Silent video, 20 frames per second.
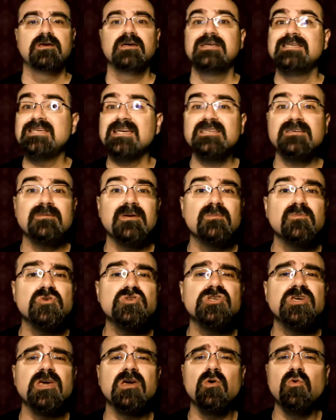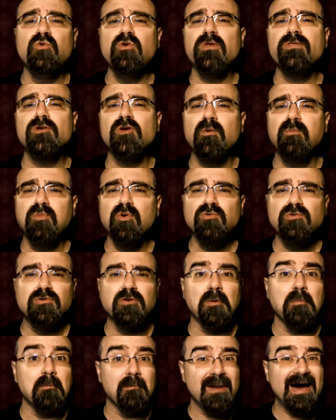ya sabemos que uno de los
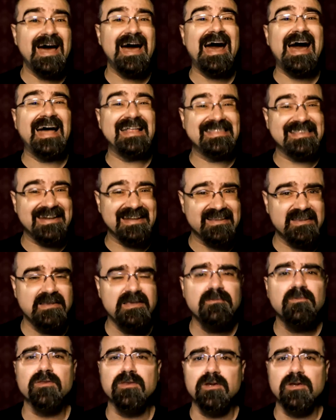puntos más atractivos